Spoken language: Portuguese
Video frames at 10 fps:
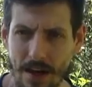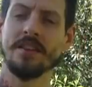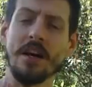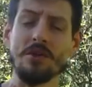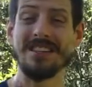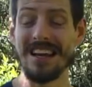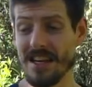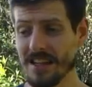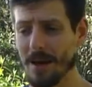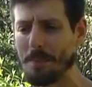Então, se a
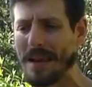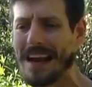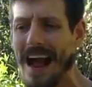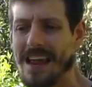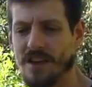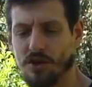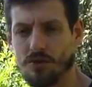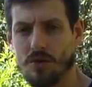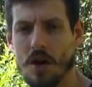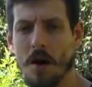gente aplicar
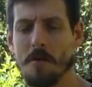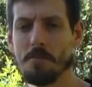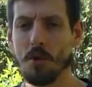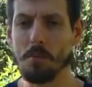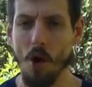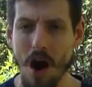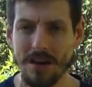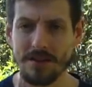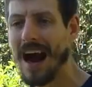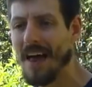isso pro
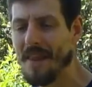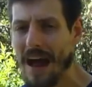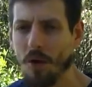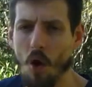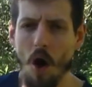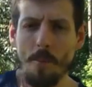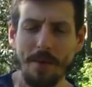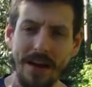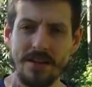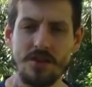box, cada
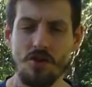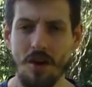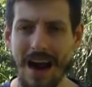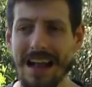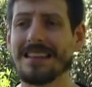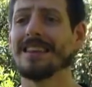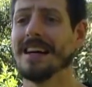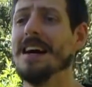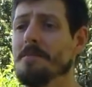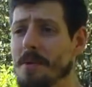golpe que a gente jogar
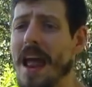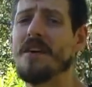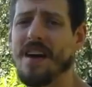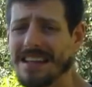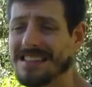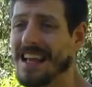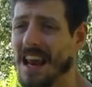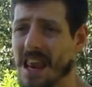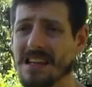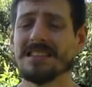também vai ser
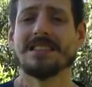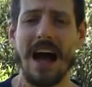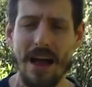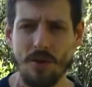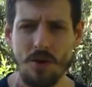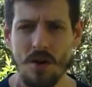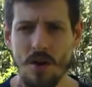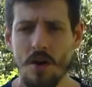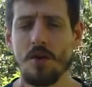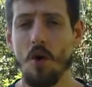lançado
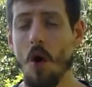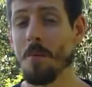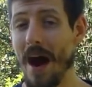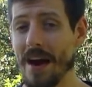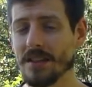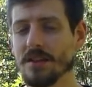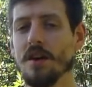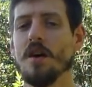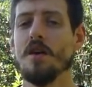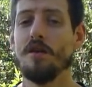com mais
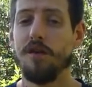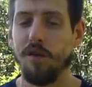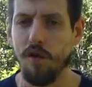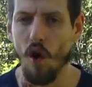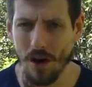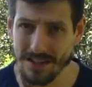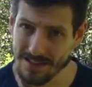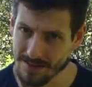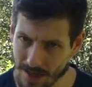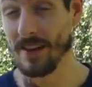
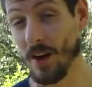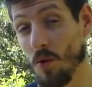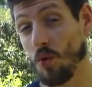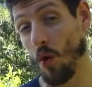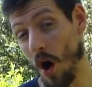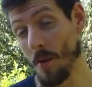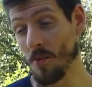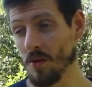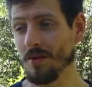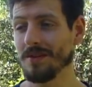força. Então,
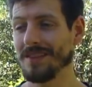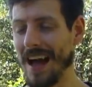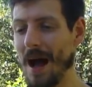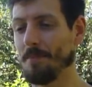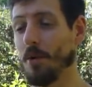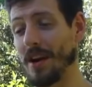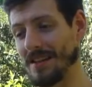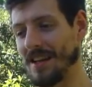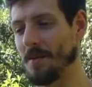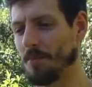como tá, por
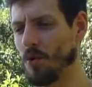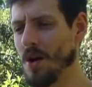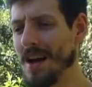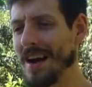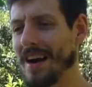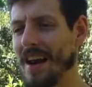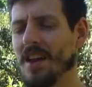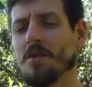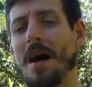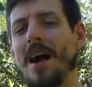exemplo,
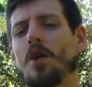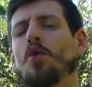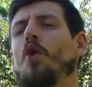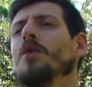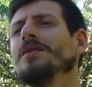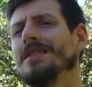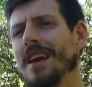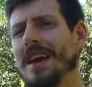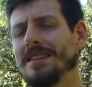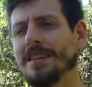criando maior
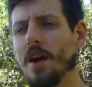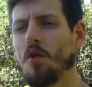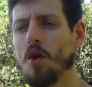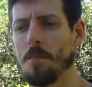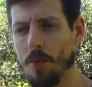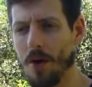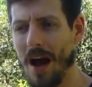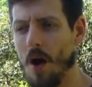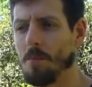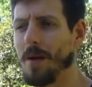consciência
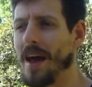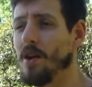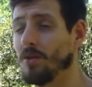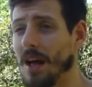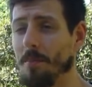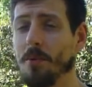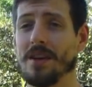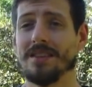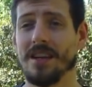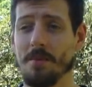corporal para eu estar, tá, por
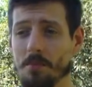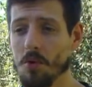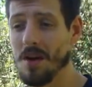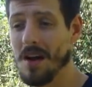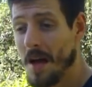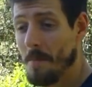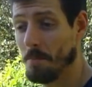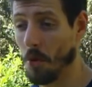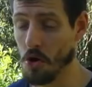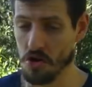exemplo,
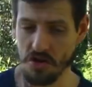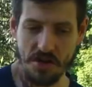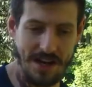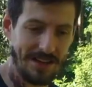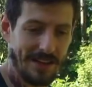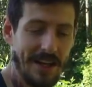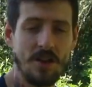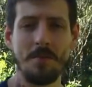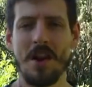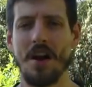
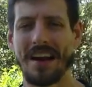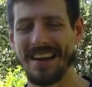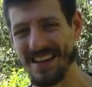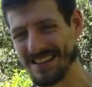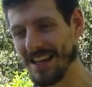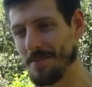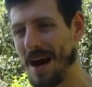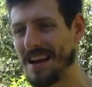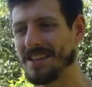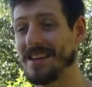projetando melhor a cadeia
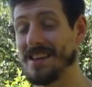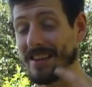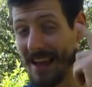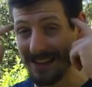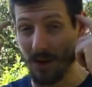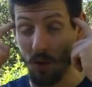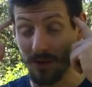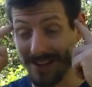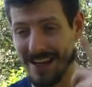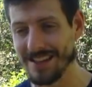cinemática e ter essa
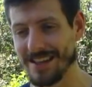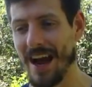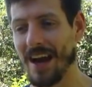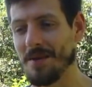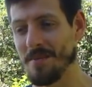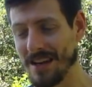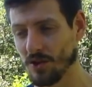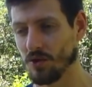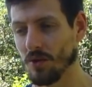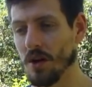consciência de
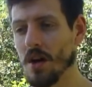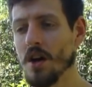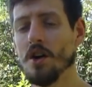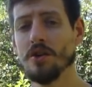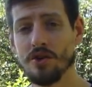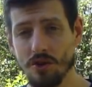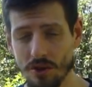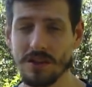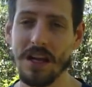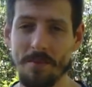arremesso,
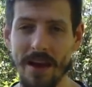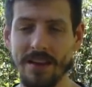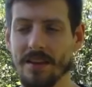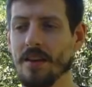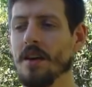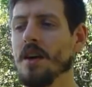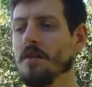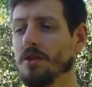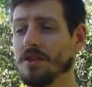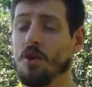justamente
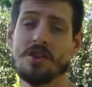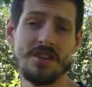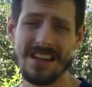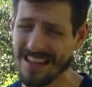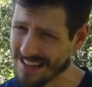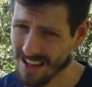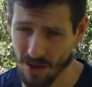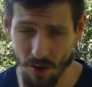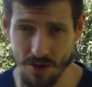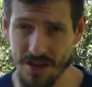você, hoje em dia tem
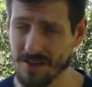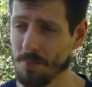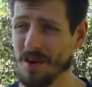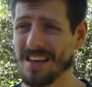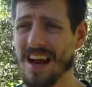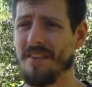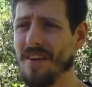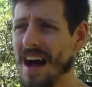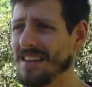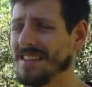tecnologia, você pode
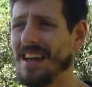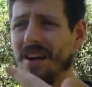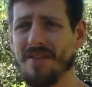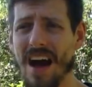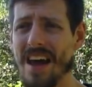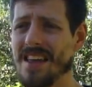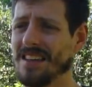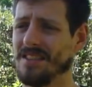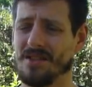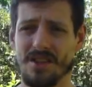gravar, se gravar, ir
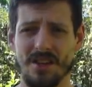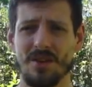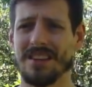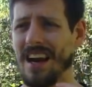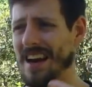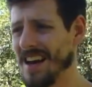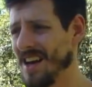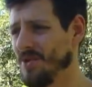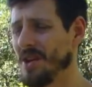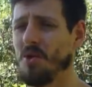assistindo, ir
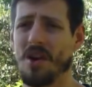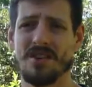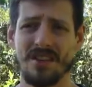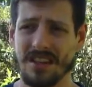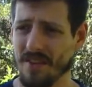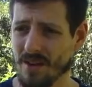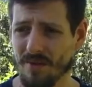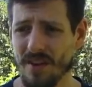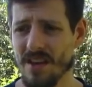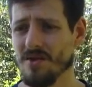treinando, ir corrigindo através do
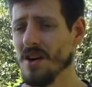vídeo